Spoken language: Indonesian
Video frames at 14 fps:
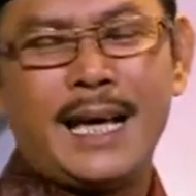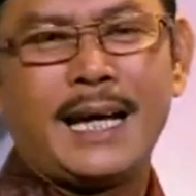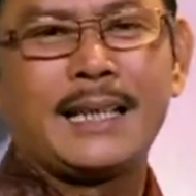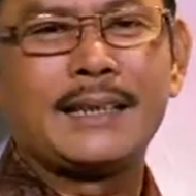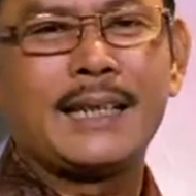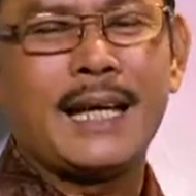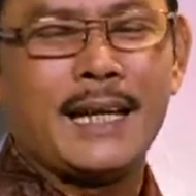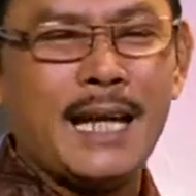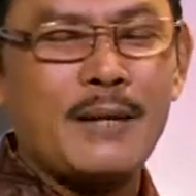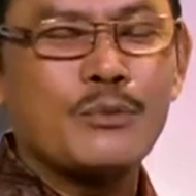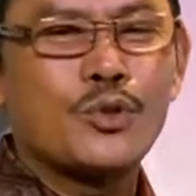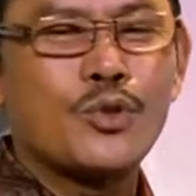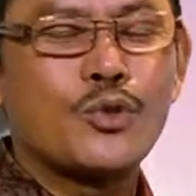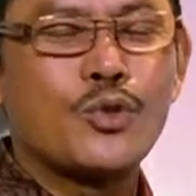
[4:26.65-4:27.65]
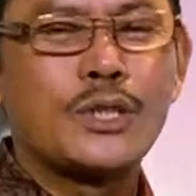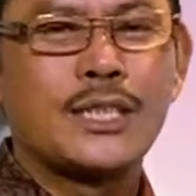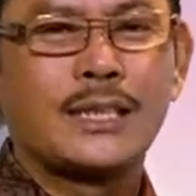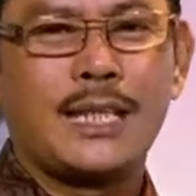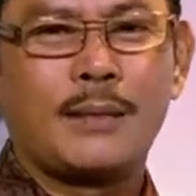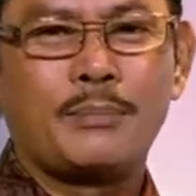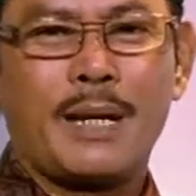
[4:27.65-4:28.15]
Karena lam sukun
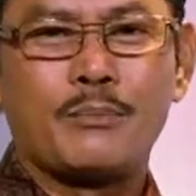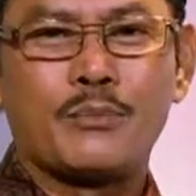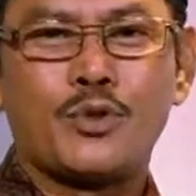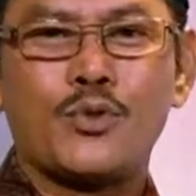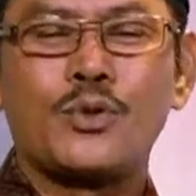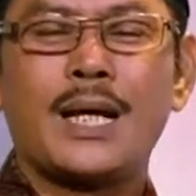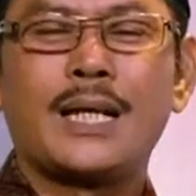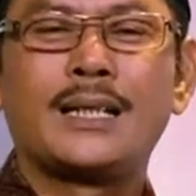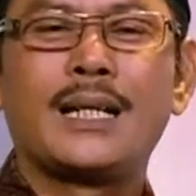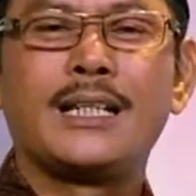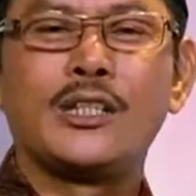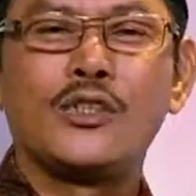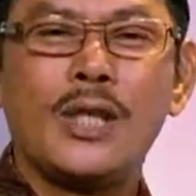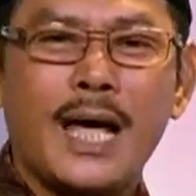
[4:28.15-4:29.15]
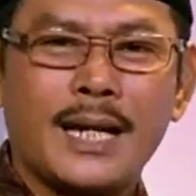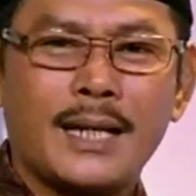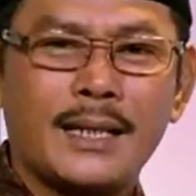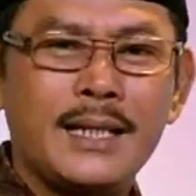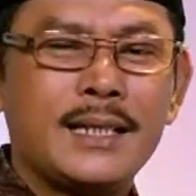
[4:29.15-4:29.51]
setiap lam sukun adalah idhar.